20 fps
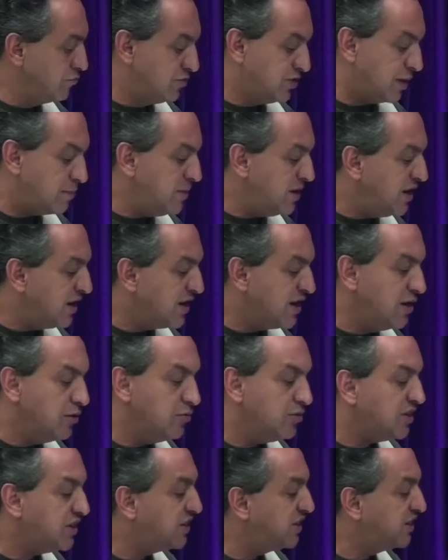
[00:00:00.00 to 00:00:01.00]
os
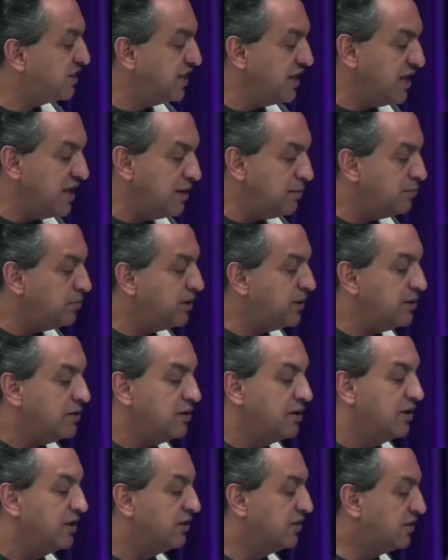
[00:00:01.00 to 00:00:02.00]
americanos sempre
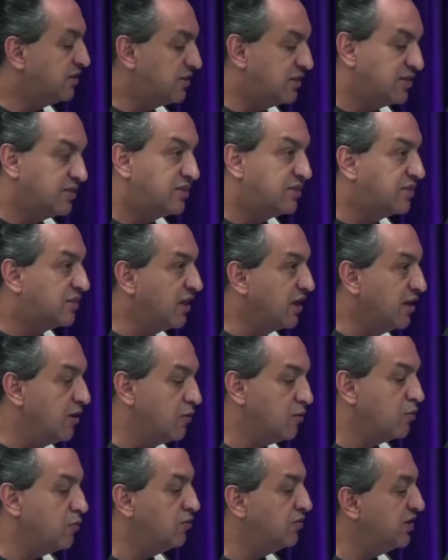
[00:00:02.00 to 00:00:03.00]

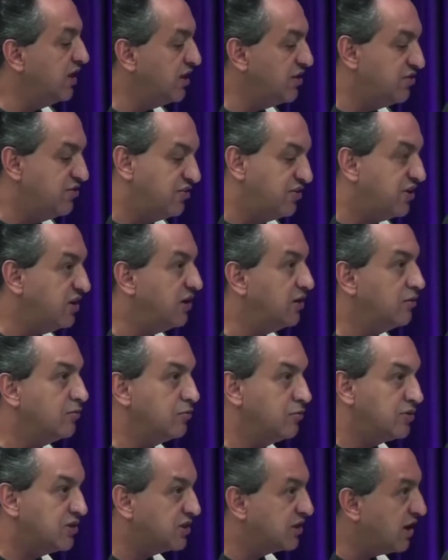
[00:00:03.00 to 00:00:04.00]
estão com o dedinho
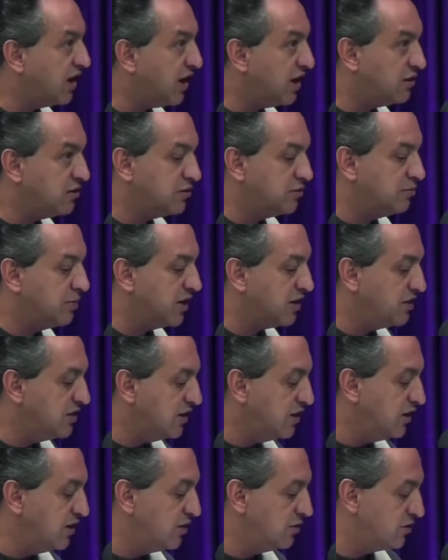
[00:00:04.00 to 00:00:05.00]
nos casos é, não dá
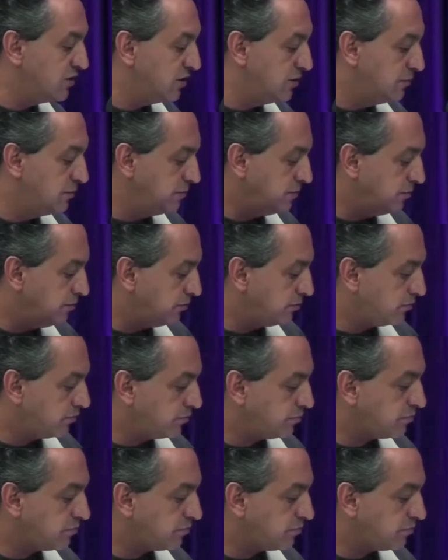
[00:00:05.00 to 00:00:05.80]
brasileiros. saber o que tem em